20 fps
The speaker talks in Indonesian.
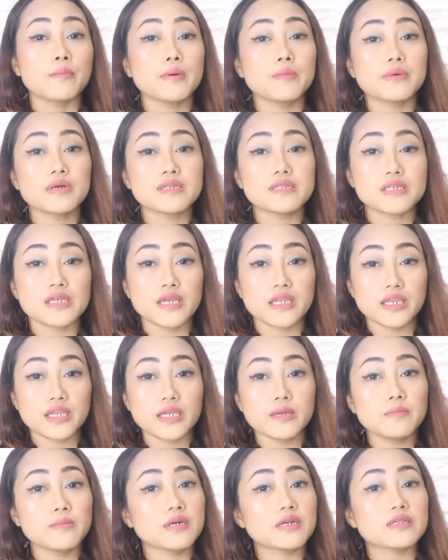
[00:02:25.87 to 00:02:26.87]
Pembersih
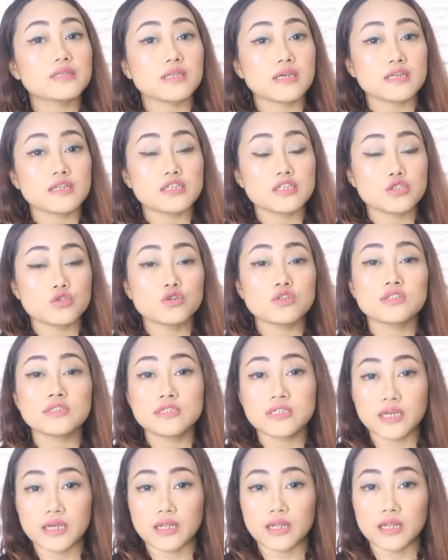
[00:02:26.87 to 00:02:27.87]
ini bertekstur
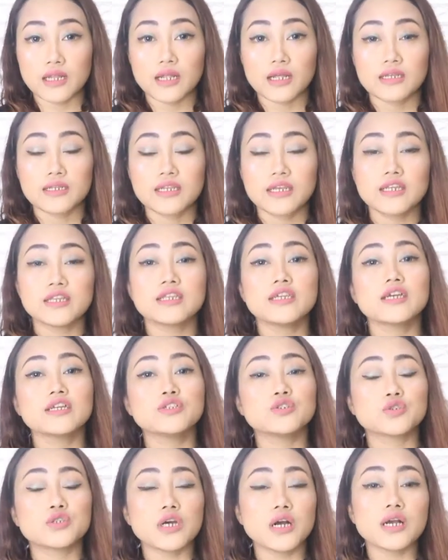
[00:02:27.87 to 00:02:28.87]
gel dan dia
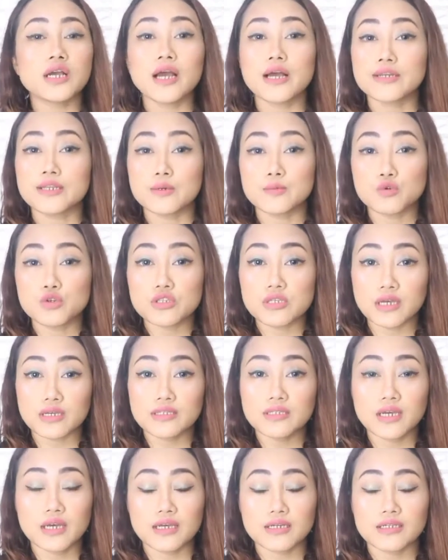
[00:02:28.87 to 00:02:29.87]
juga nggak ada
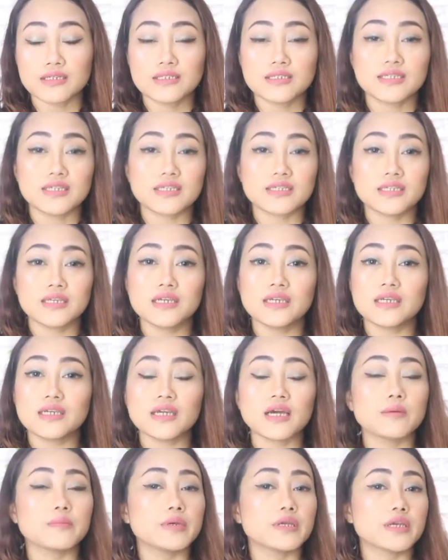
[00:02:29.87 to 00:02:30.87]
busanya, jadi
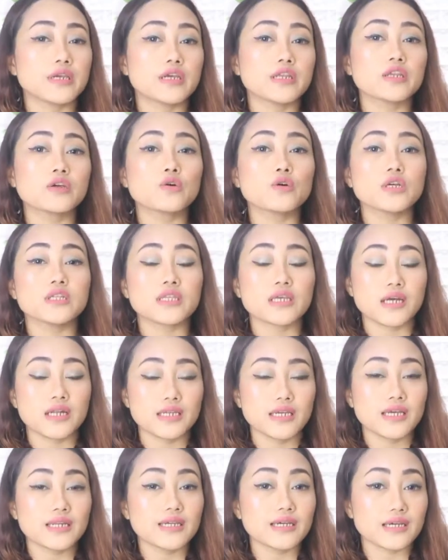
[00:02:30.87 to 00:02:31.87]
nggak bikin kulit
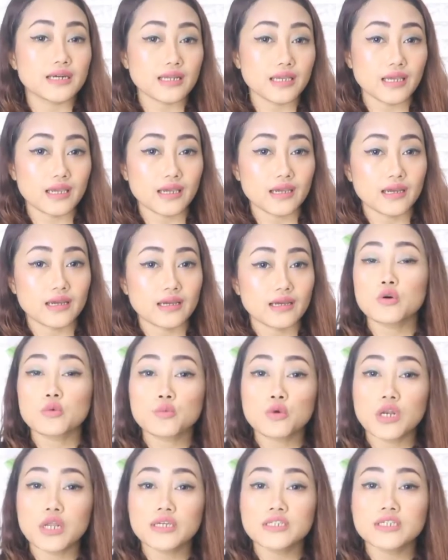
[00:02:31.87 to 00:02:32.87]
kalian kering.
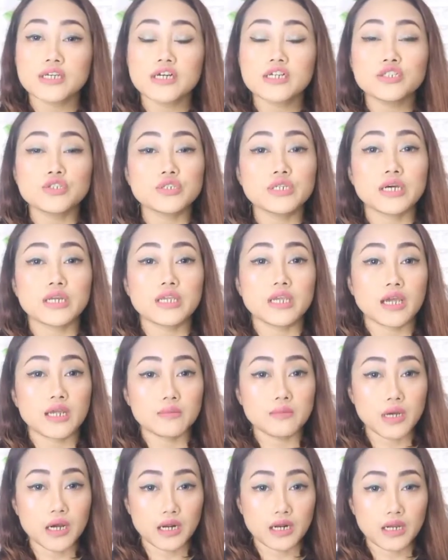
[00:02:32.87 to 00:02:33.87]
Formulanya juga
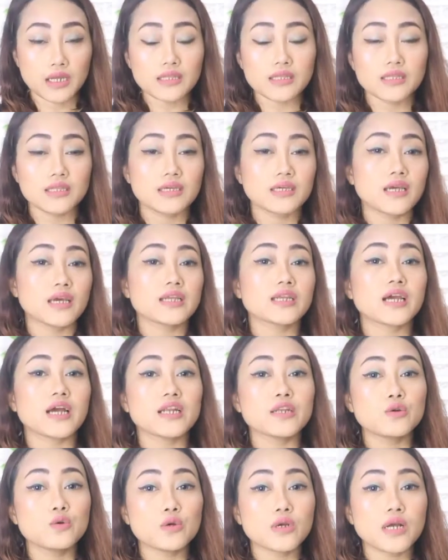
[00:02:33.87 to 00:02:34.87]
ringan banget dengan
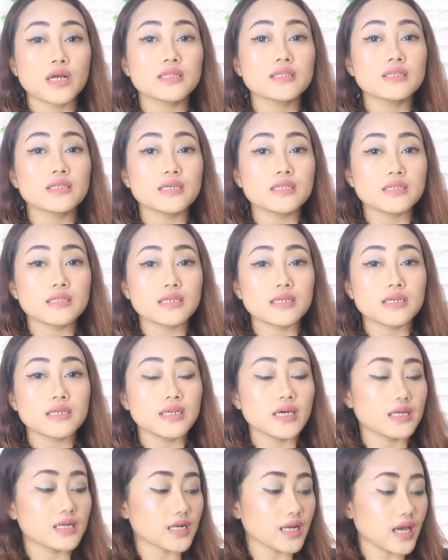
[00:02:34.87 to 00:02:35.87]
kandungan tea
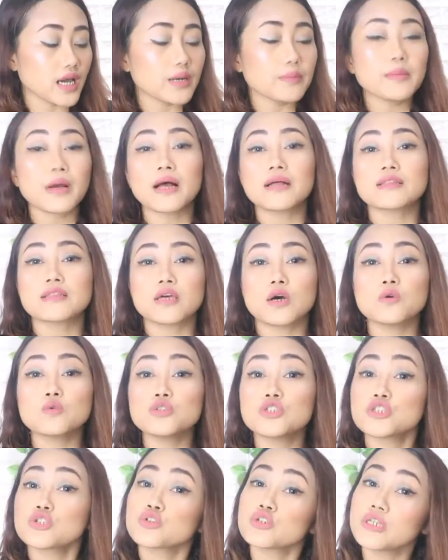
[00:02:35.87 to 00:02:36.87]
tree dan lime atau
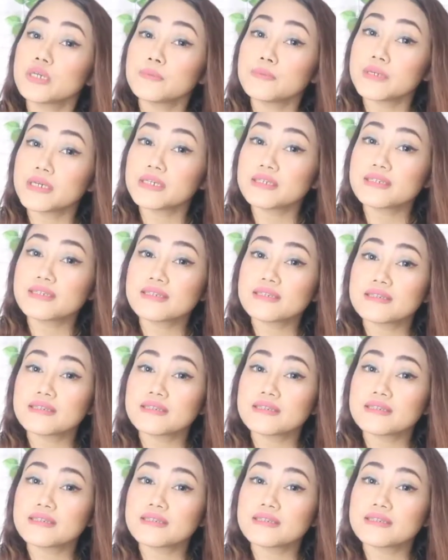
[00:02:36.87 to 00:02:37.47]
jeruk nipis